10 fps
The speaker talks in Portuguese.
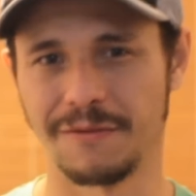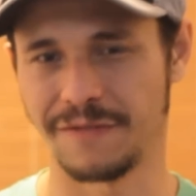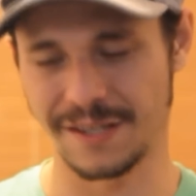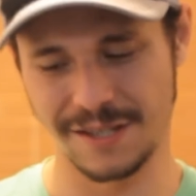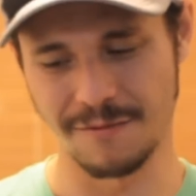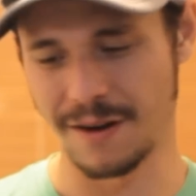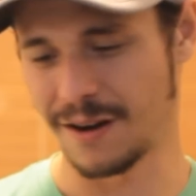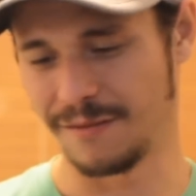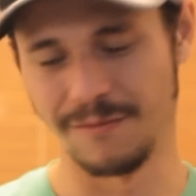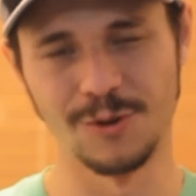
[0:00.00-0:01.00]
fazer
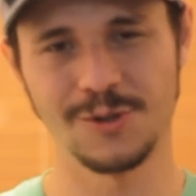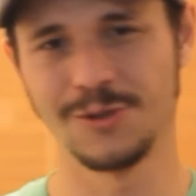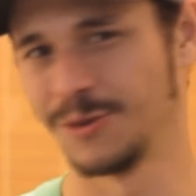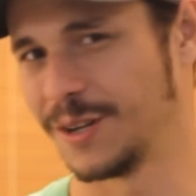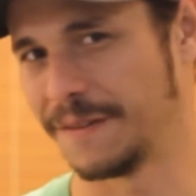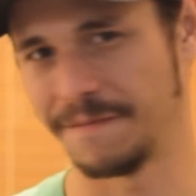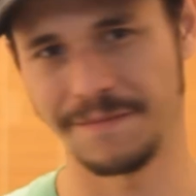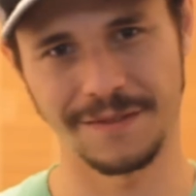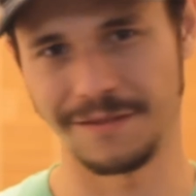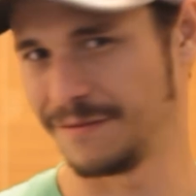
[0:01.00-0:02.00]
uma mostura
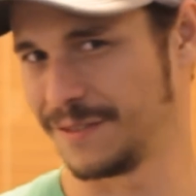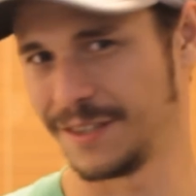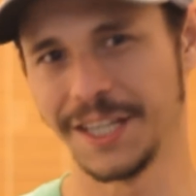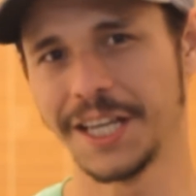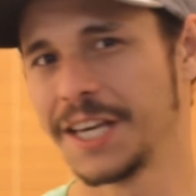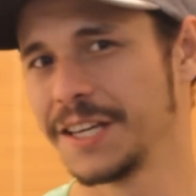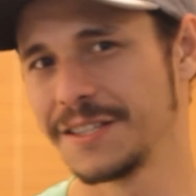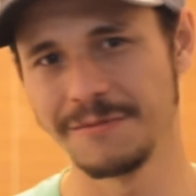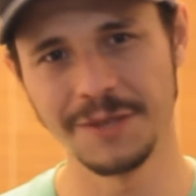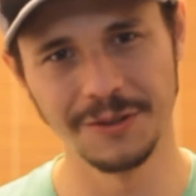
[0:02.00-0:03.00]
em
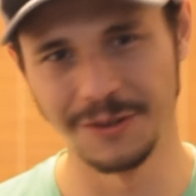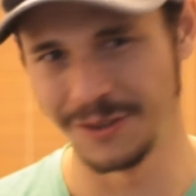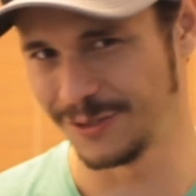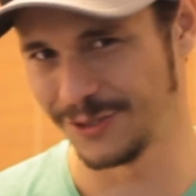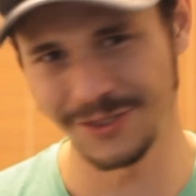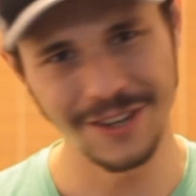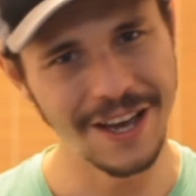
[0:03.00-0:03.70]
15 minutos,